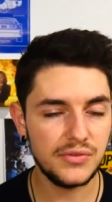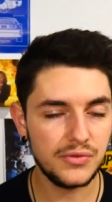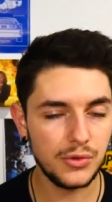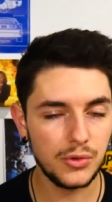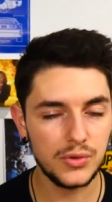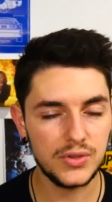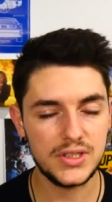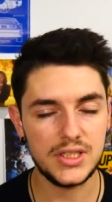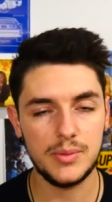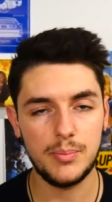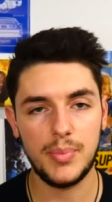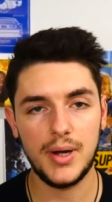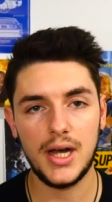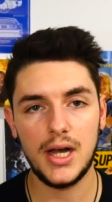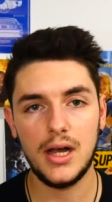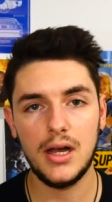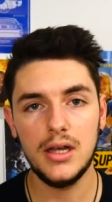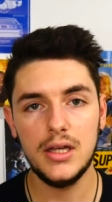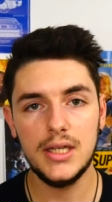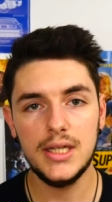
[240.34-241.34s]
faux, c'est
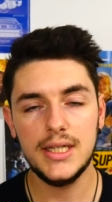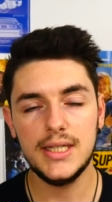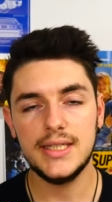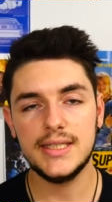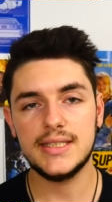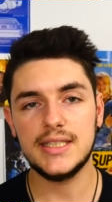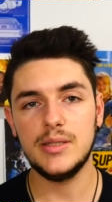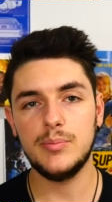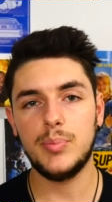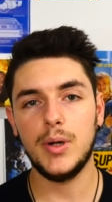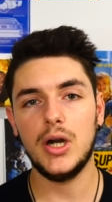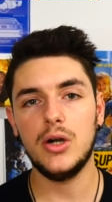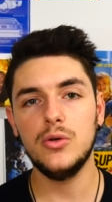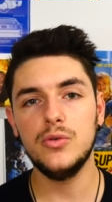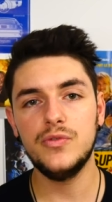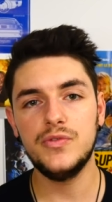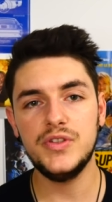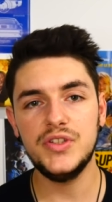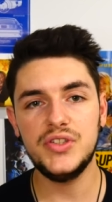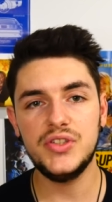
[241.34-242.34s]
pas c'est pas
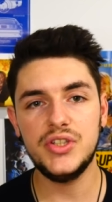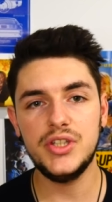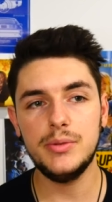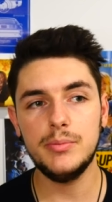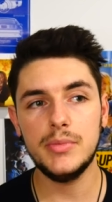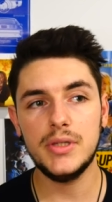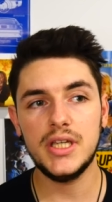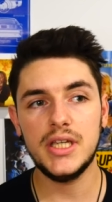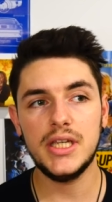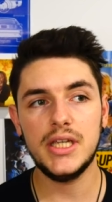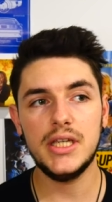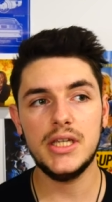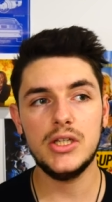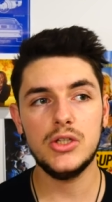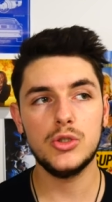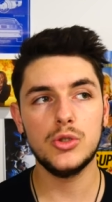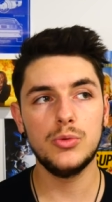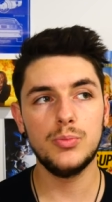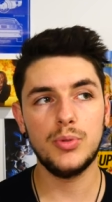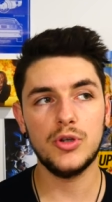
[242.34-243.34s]
oufissime
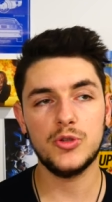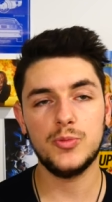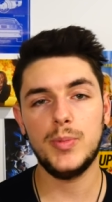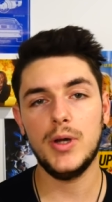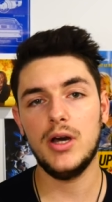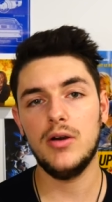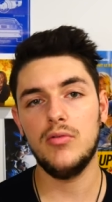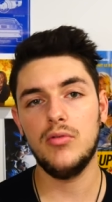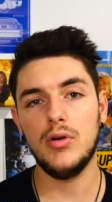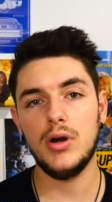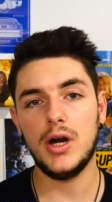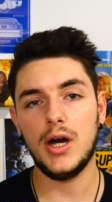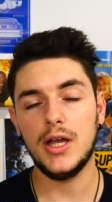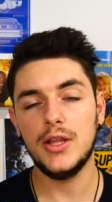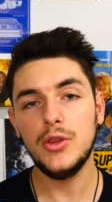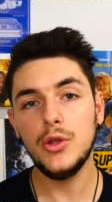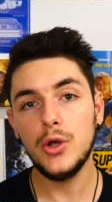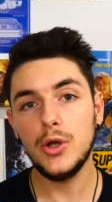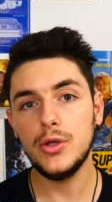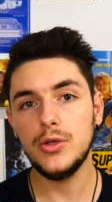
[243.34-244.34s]
et je ne pense pas avoir
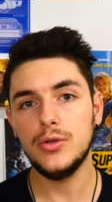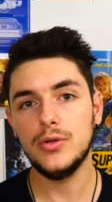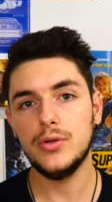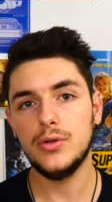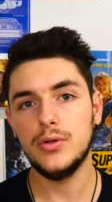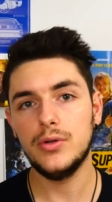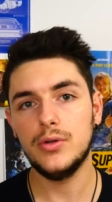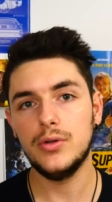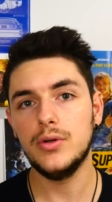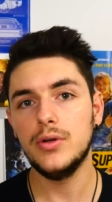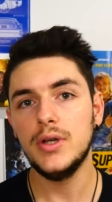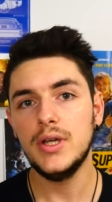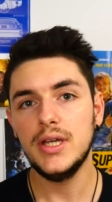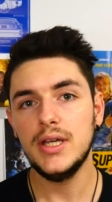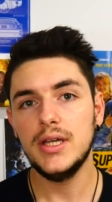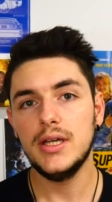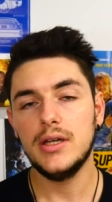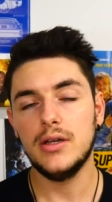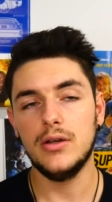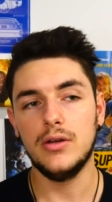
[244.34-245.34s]
un œil euh,
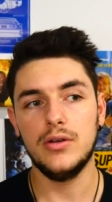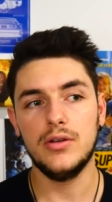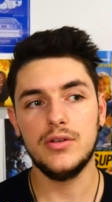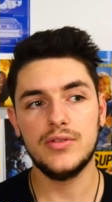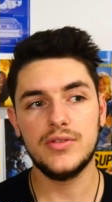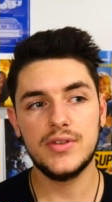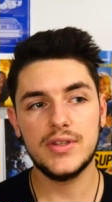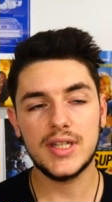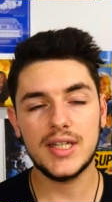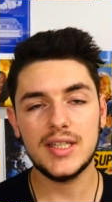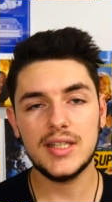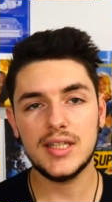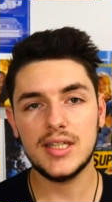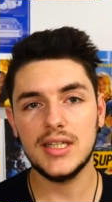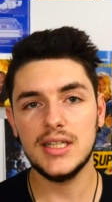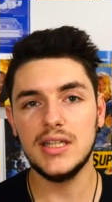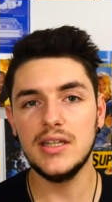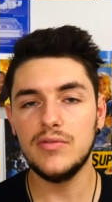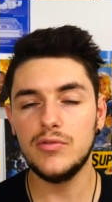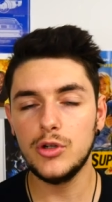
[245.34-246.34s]
euh, très
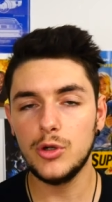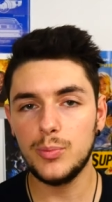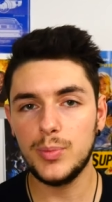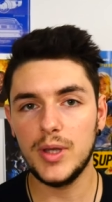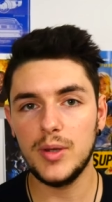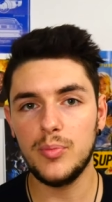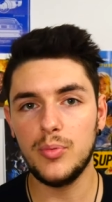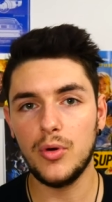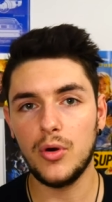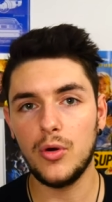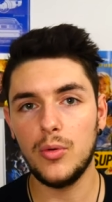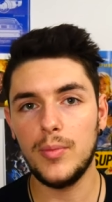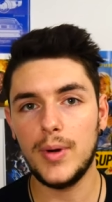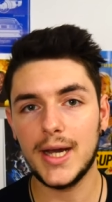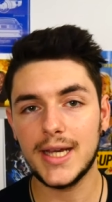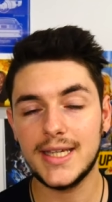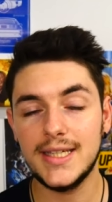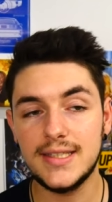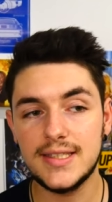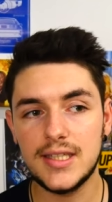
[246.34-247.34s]
très développé pour
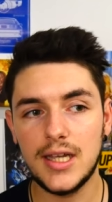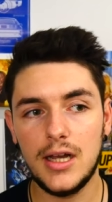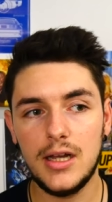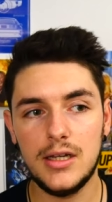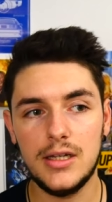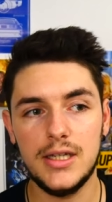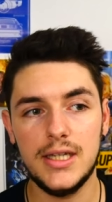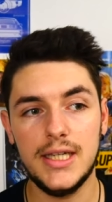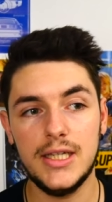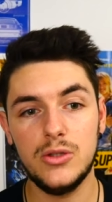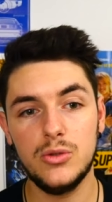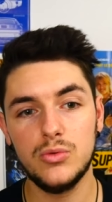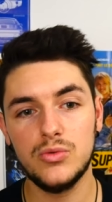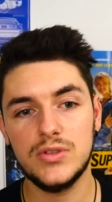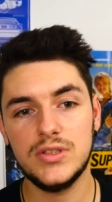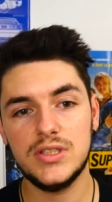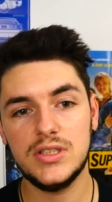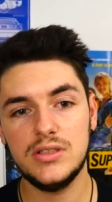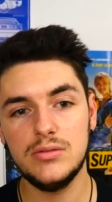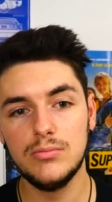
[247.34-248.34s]
remarquer ça et
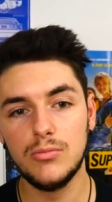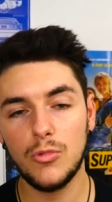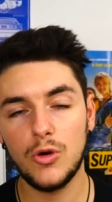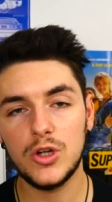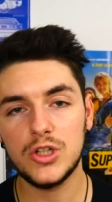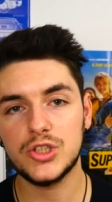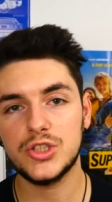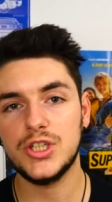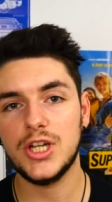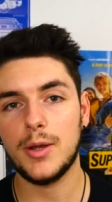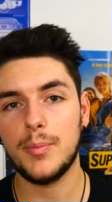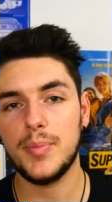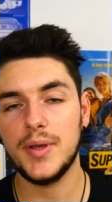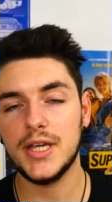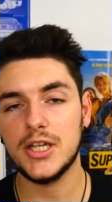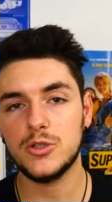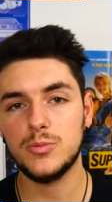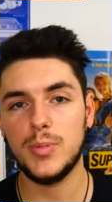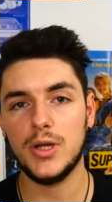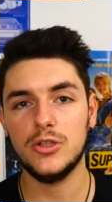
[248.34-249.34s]
donc si moi je les
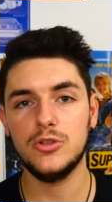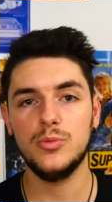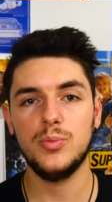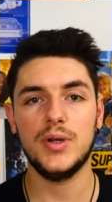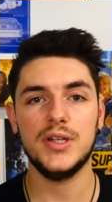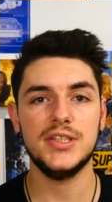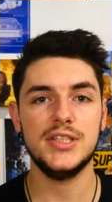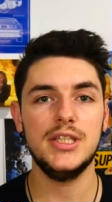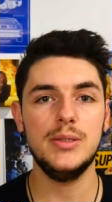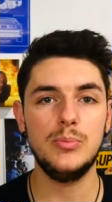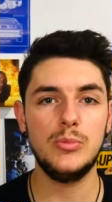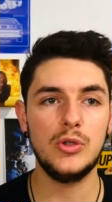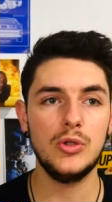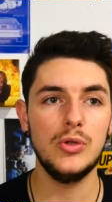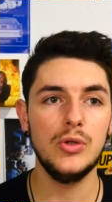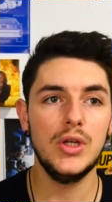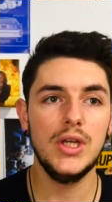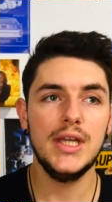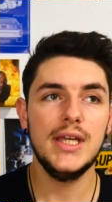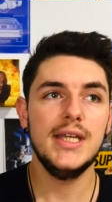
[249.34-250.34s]
repère, je pars du principe
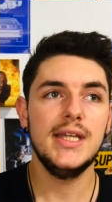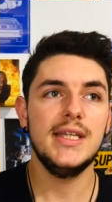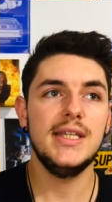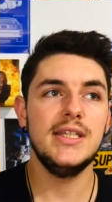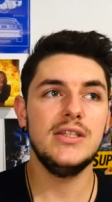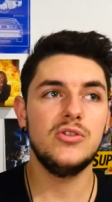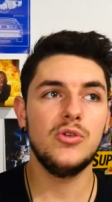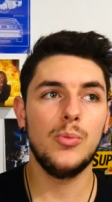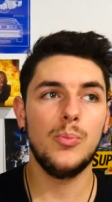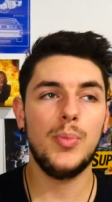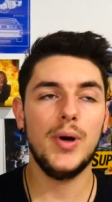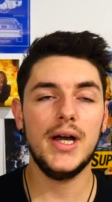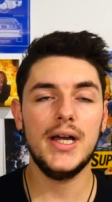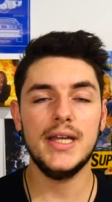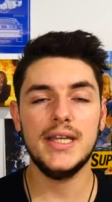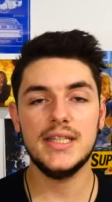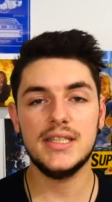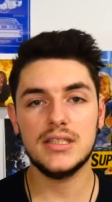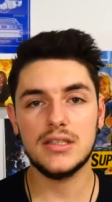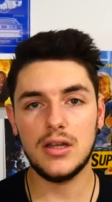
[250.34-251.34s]
que ils sont pas
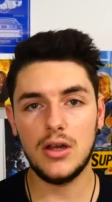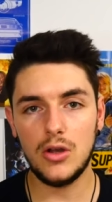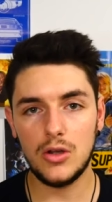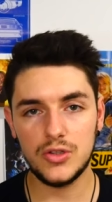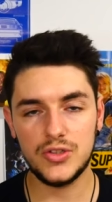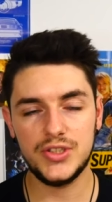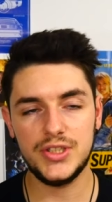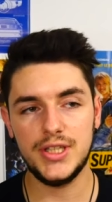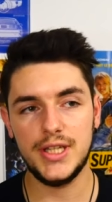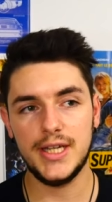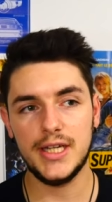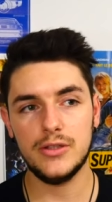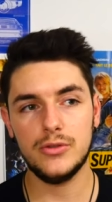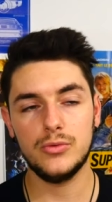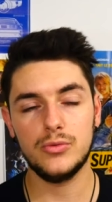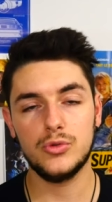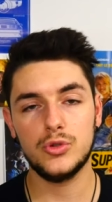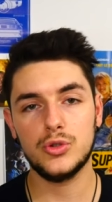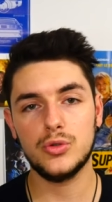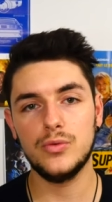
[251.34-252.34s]
extraordinaires
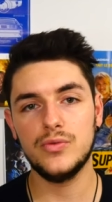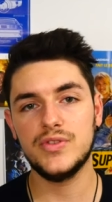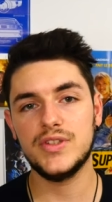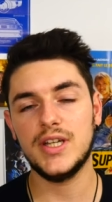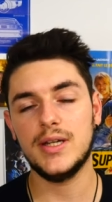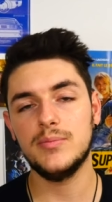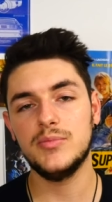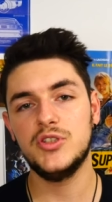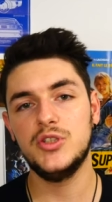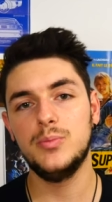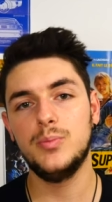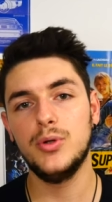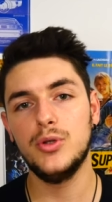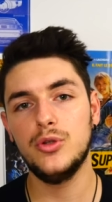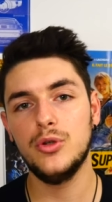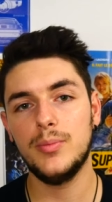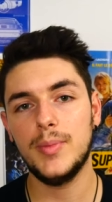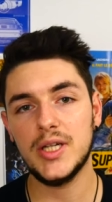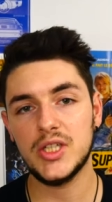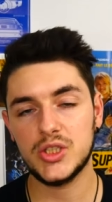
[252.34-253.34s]
donc je trouve ça un petit peu
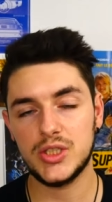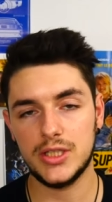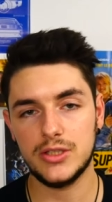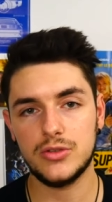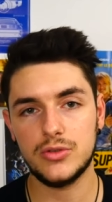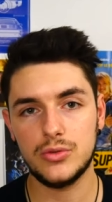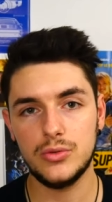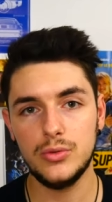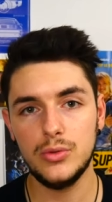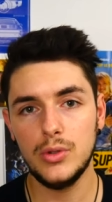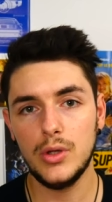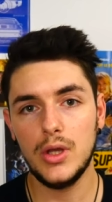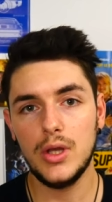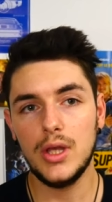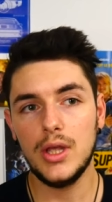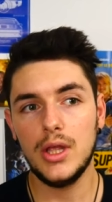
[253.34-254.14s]
dommage là-dessus.